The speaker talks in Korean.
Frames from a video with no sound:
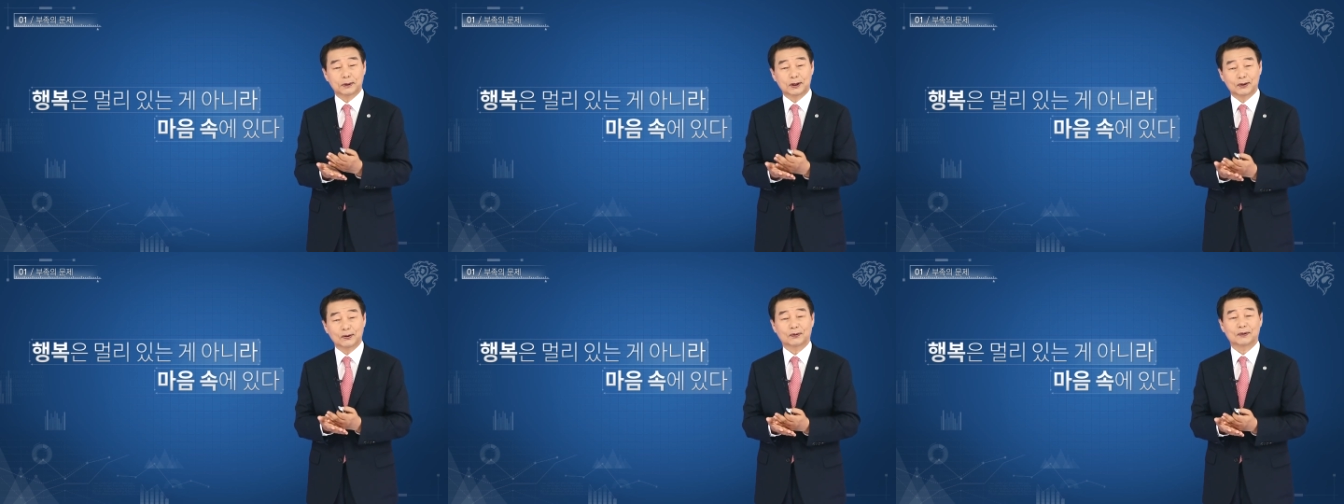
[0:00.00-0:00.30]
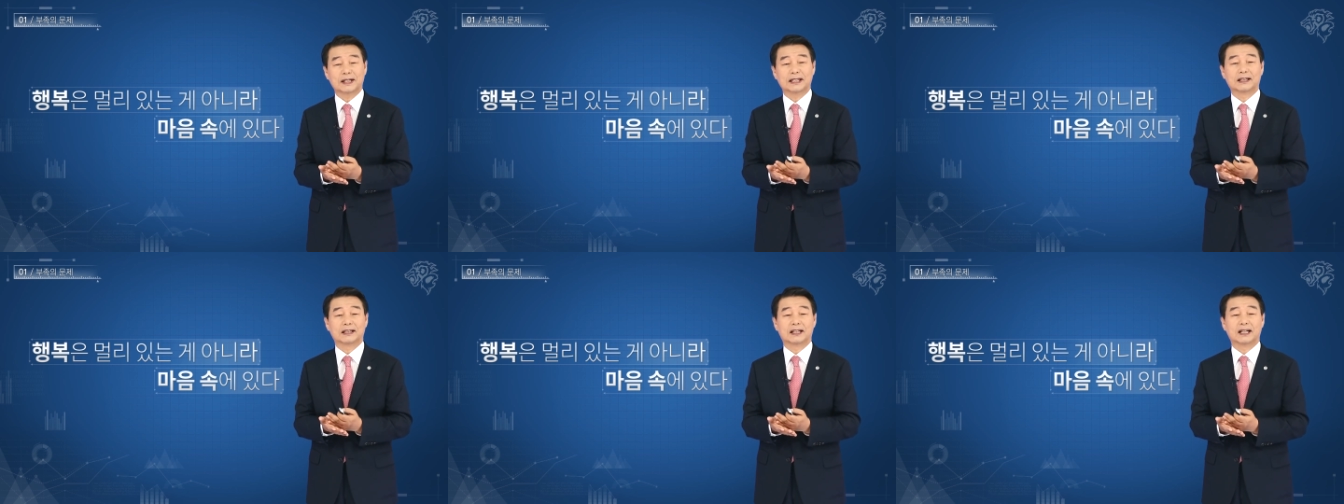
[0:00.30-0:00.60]

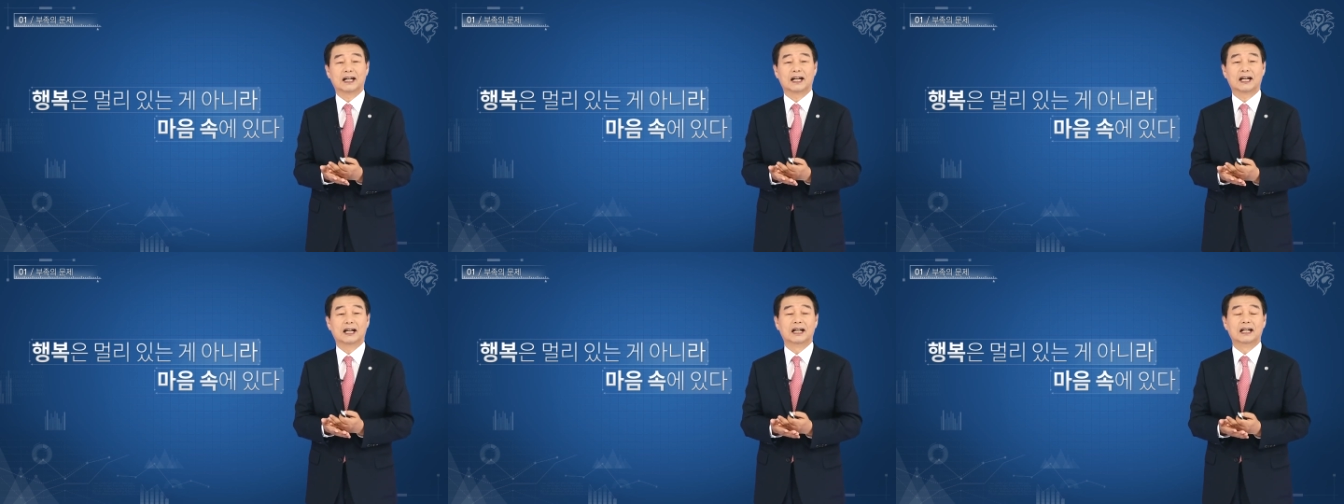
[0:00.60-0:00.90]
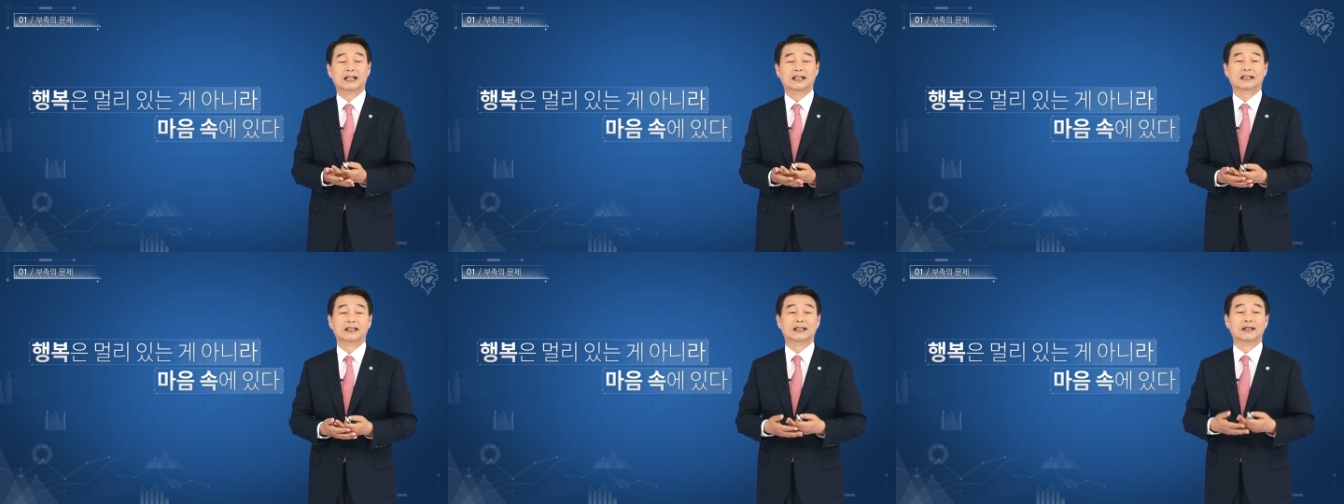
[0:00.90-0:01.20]
필요가 있다.
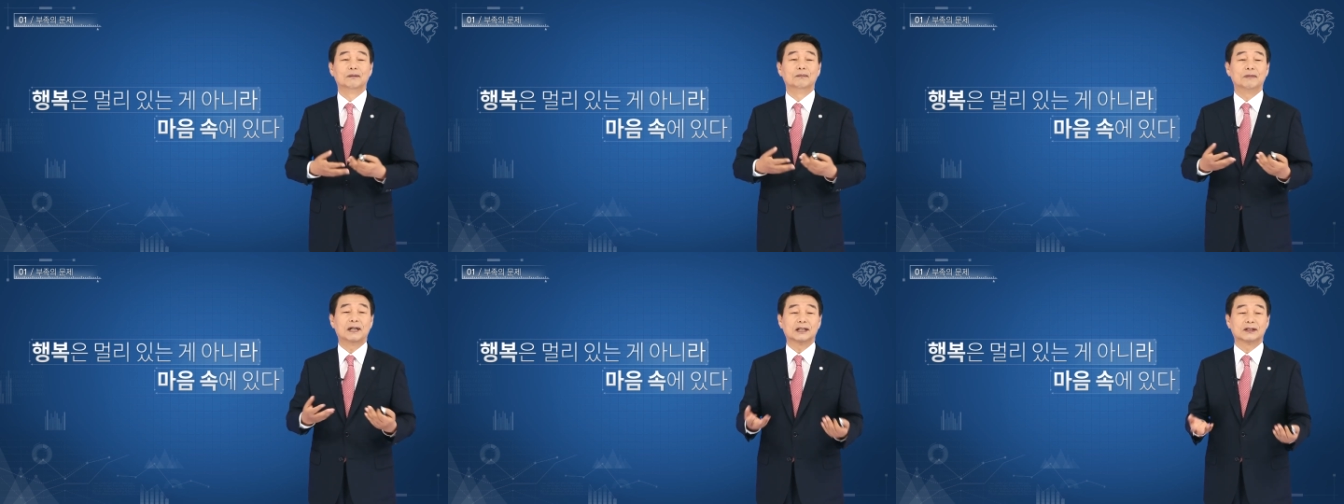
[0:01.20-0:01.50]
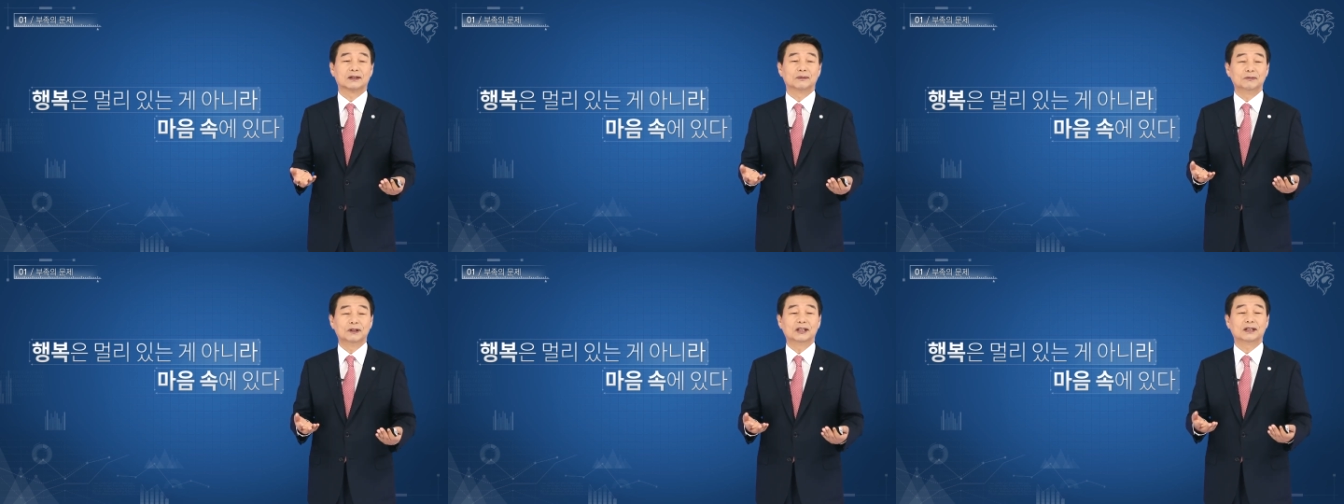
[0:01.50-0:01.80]
이런
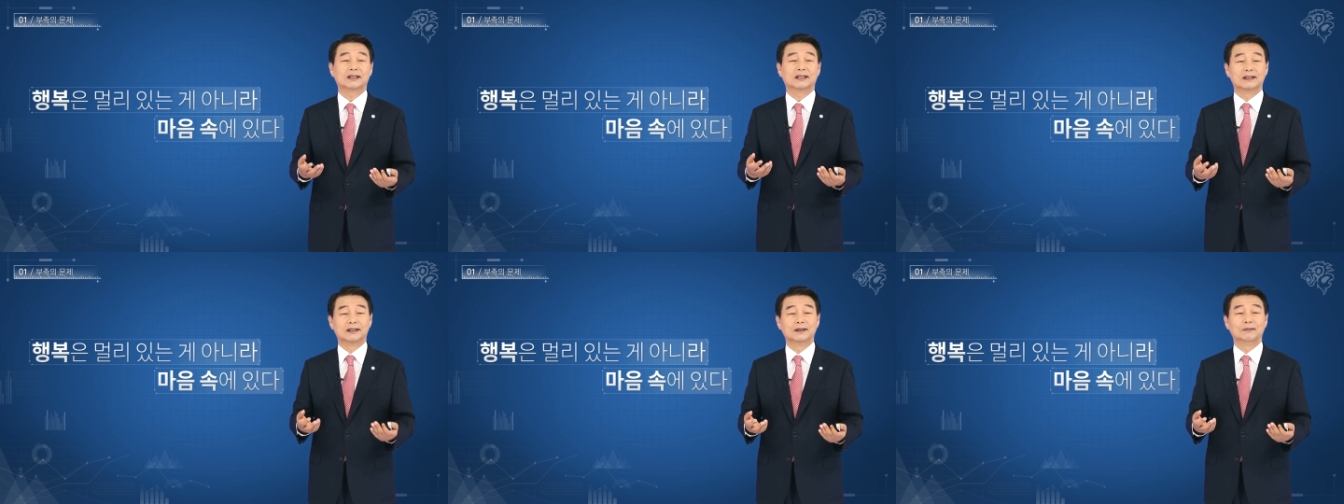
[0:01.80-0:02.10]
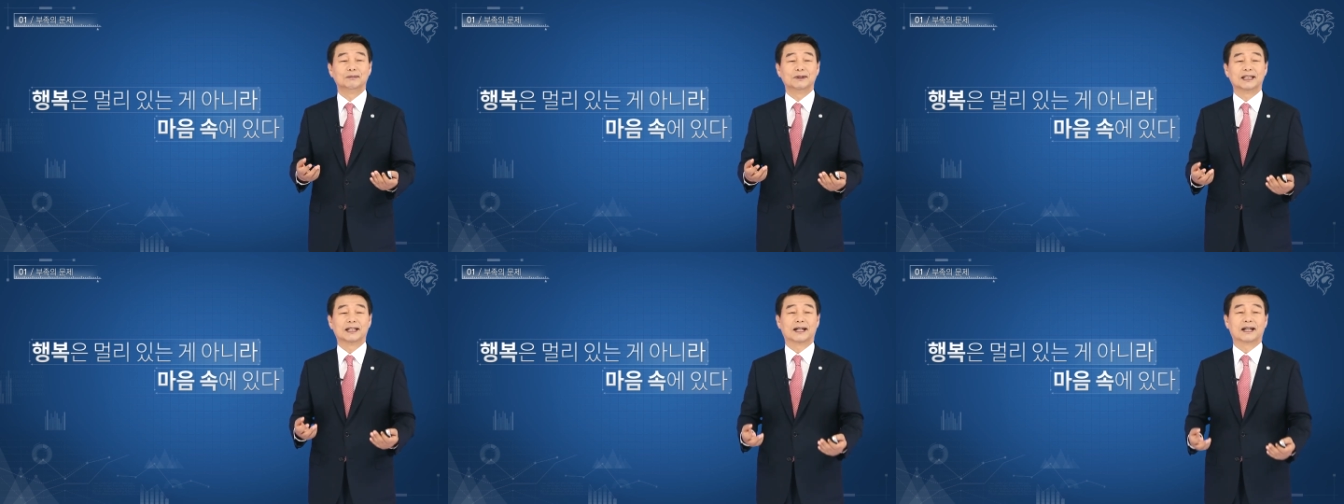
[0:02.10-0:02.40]
말씀을
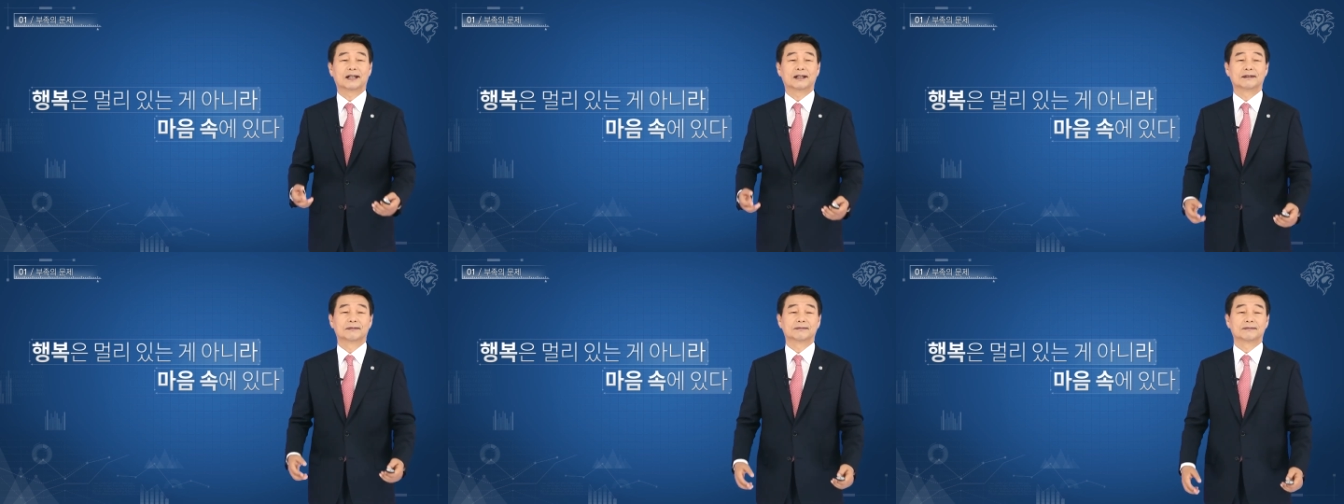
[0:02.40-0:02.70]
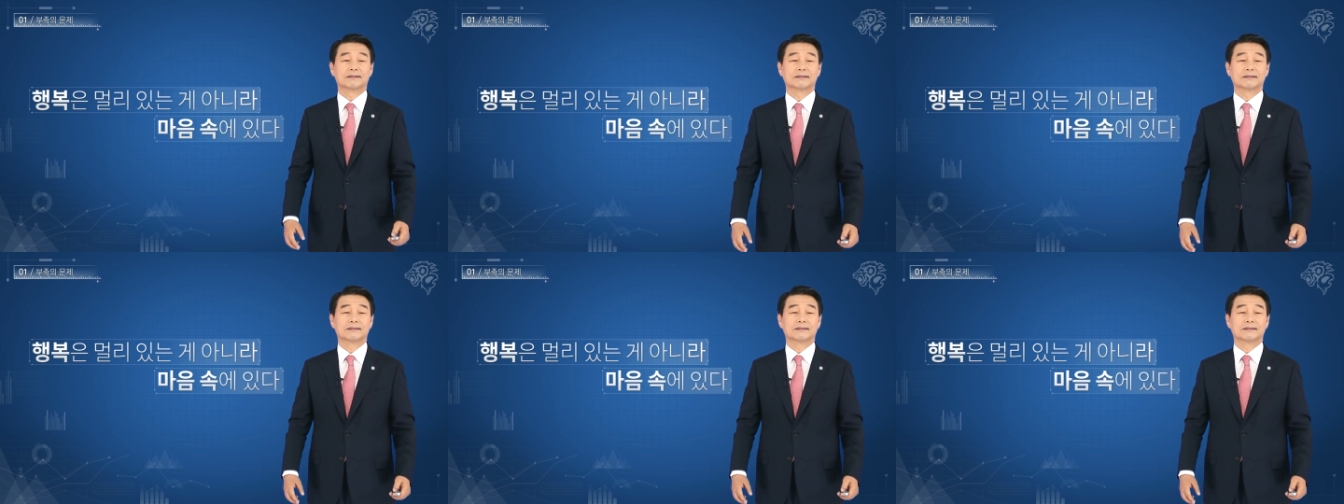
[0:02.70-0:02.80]
드립니다.